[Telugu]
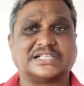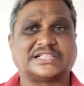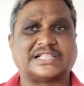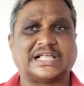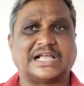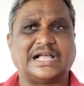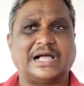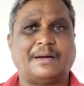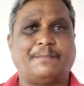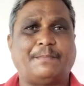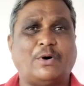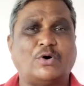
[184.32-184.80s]

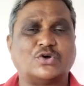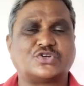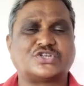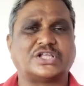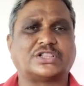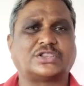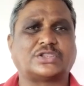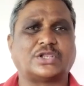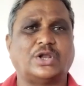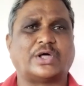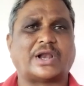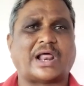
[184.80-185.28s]
ఖచ్చితంగా
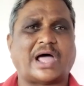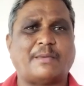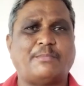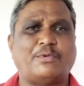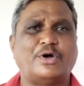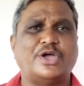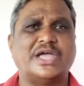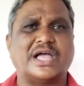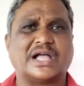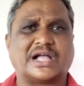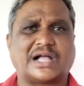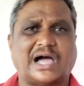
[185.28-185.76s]
భవిష్యత్తులో
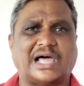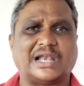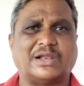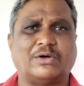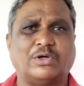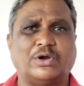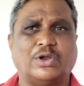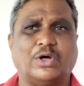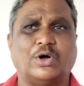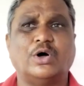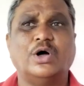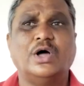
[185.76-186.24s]
రాబోయే
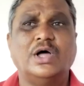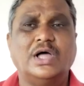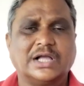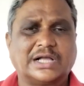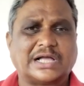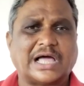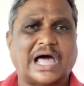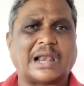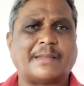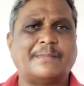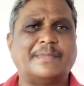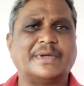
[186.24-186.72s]
కాలంలో
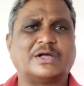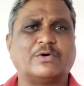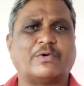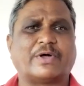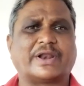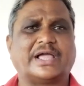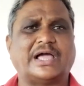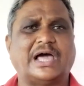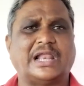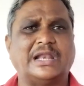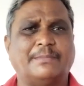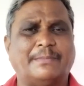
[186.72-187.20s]
కార్మిక
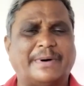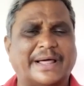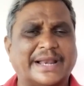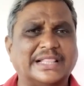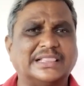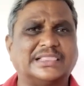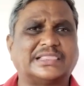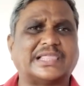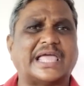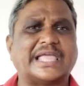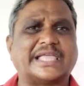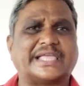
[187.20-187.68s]
వర్గాన్ని
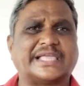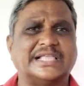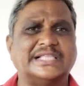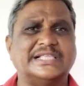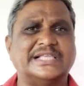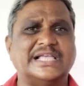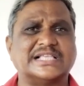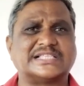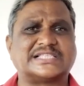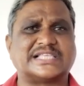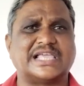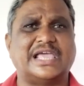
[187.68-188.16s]
మరింత
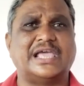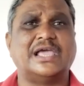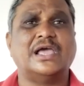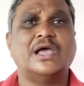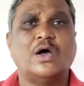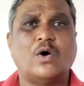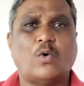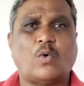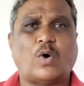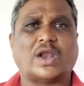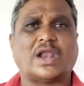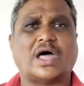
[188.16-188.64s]
ఐక్యం చేసి
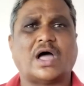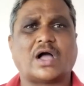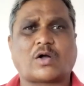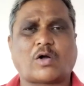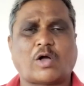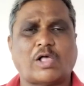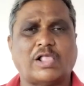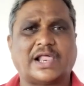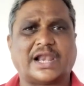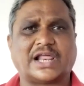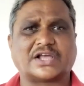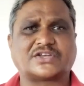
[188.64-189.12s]
వాళ్ళ
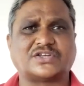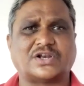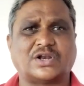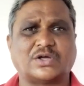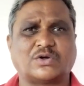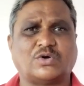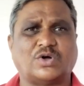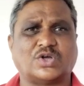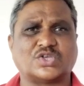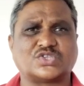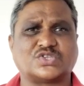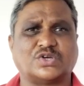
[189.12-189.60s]
హక్కుల
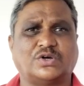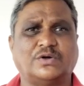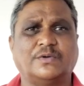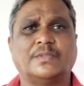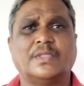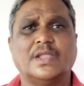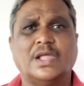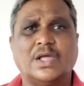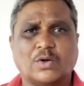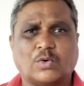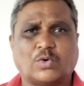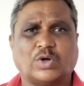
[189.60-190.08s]
రక్షణ కోసం
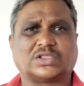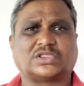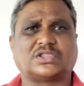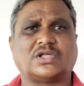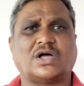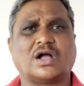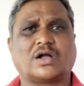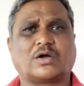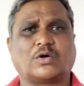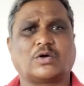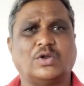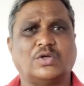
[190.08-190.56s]

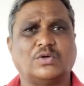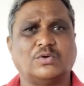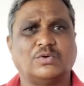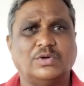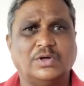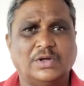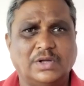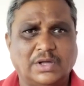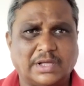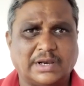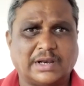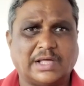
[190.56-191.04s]
కొత్త హక్కులు
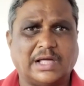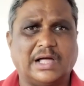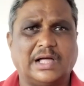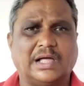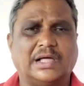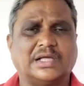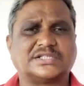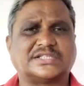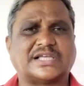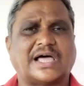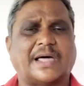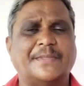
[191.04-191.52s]

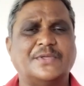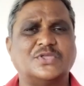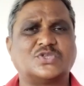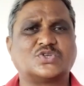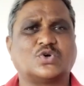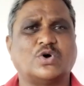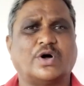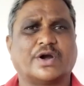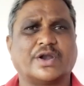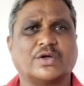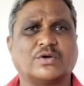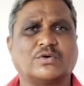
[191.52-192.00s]

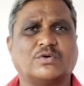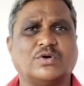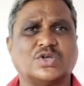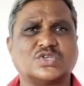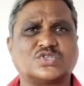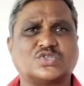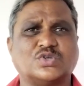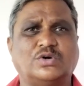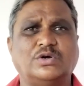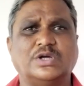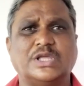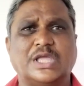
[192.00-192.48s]
సాధించుకోవడం
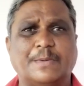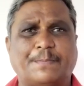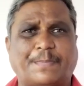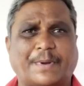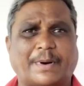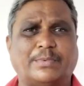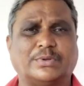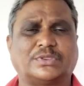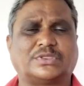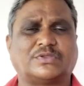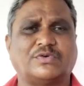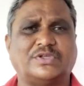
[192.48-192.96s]
కోసం ఈ
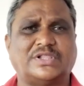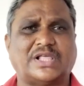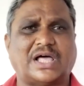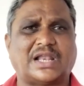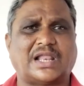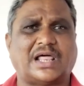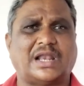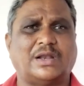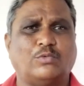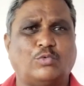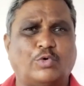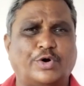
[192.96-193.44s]
ప్రభుత్వ
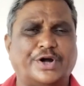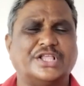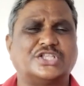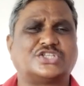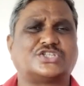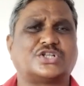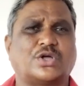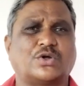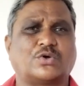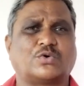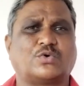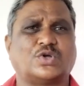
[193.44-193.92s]
విధానాలు
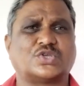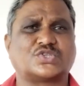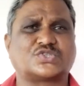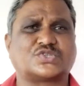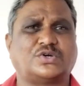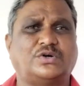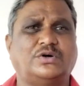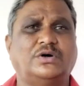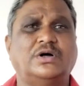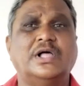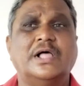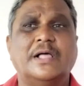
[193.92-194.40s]
ఓడించడం
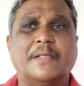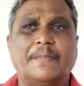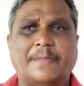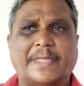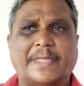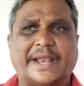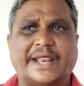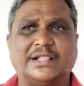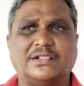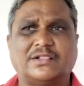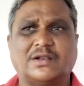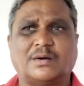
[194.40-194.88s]
కోసం
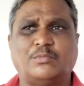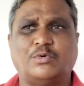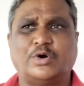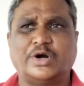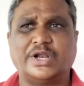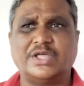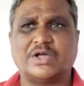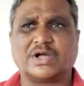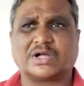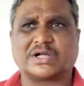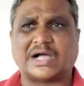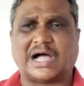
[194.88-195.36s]
నరేంద్ర
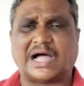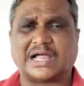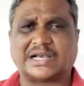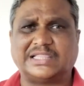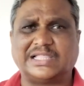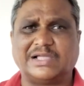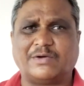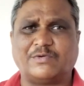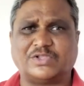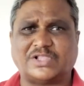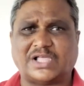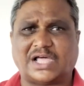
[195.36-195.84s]
మోడీ యొక్క
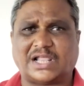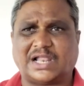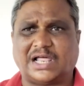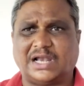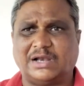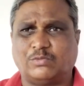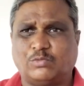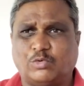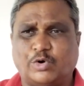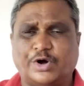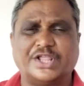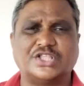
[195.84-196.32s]
ఆర్థిక
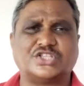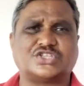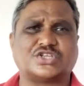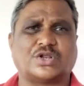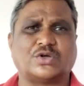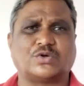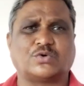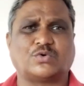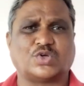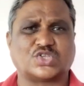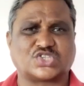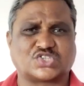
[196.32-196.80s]
విధానాలను
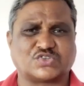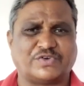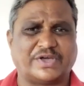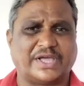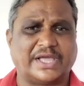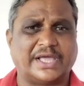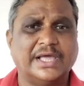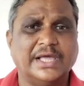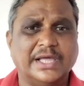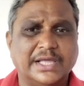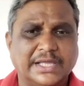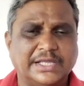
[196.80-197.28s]
ఓడించడం
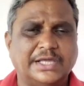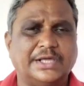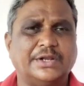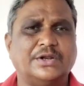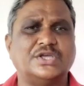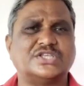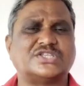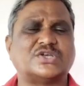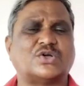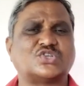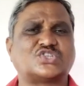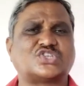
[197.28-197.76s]
కోసమే
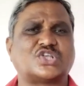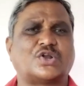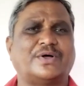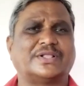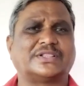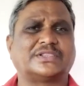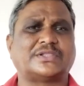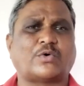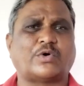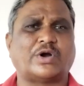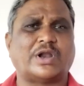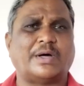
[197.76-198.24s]
మీరు ఈ
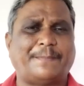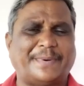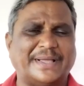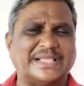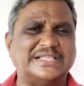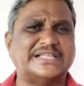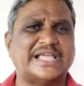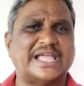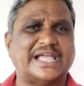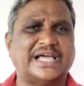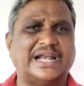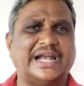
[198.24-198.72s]
సంవత్సరం అంతా కూడా
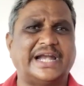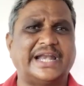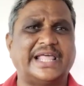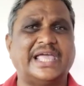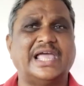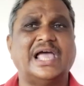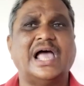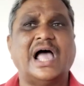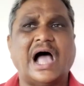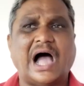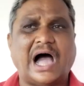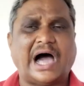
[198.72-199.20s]

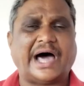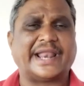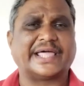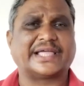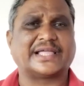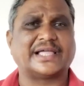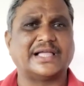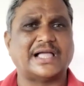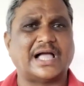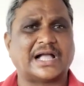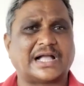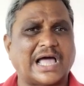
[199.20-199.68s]
పనిచేయాలని ఆ
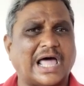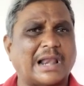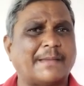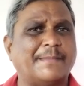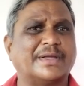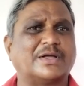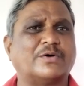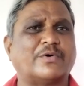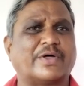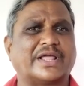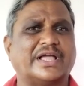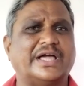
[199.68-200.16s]
రకంగా
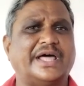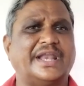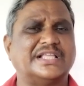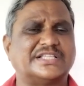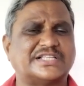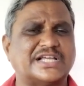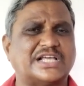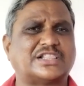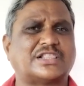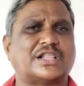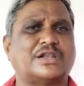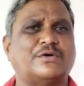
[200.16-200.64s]
కార్మిక
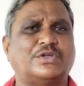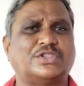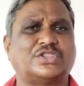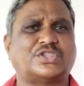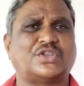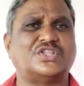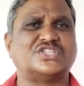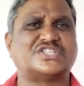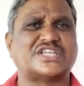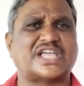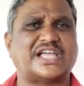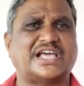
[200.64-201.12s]
వర్గాన్ని
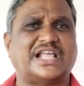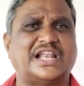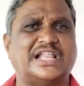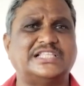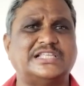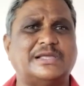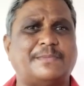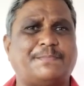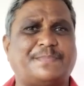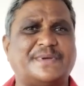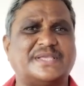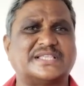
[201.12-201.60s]
చైతన్యవంతం
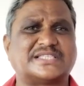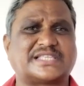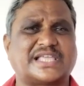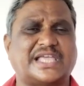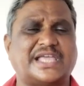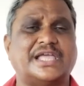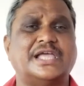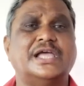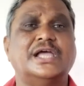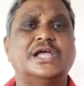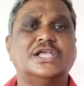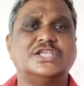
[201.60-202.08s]
చేయాలని
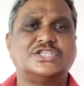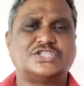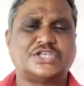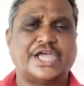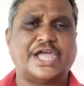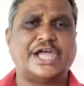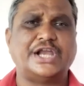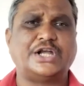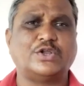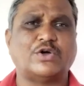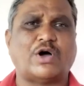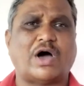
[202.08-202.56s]
చెప్పేసి
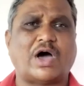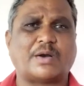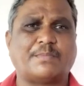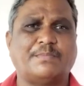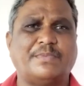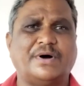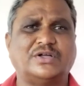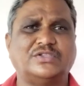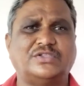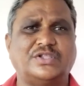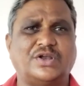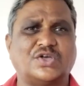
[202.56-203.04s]
సిఐటి
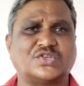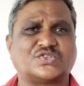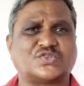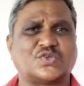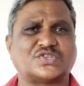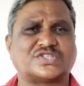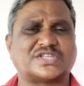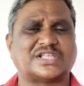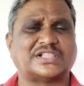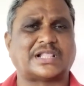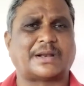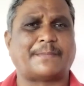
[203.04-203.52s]
ఆవిర్భావ
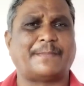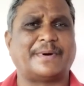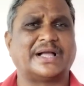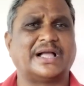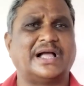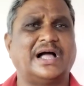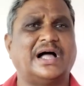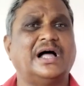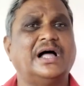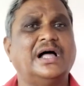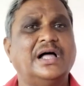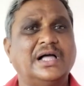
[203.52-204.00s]
దినోత్సవం
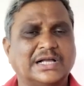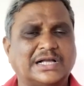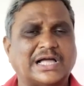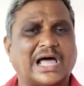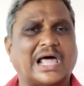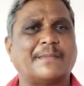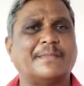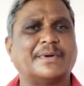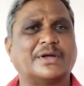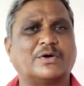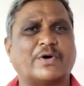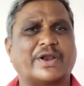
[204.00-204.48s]
సందర్భంగా
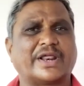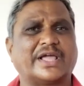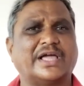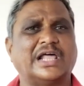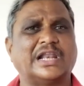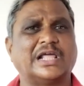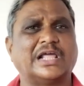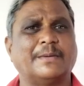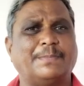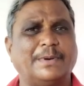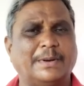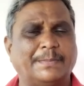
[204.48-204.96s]
కార్మిక
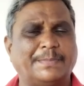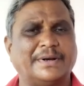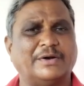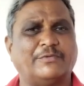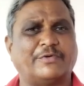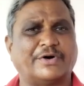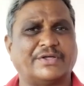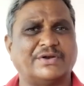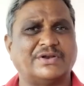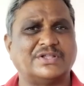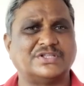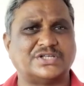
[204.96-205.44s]
వర్గానికి
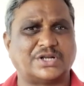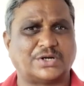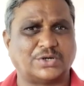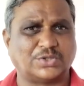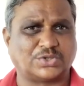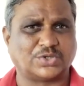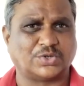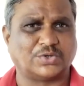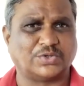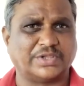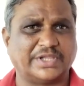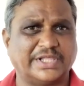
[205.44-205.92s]
పిలుపునివ్వడం
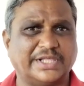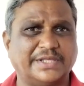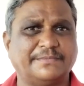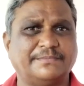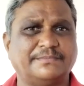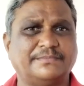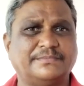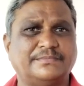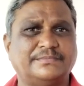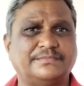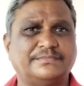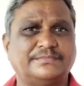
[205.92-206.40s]

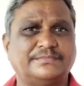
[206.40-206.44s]
జరుగుతుంది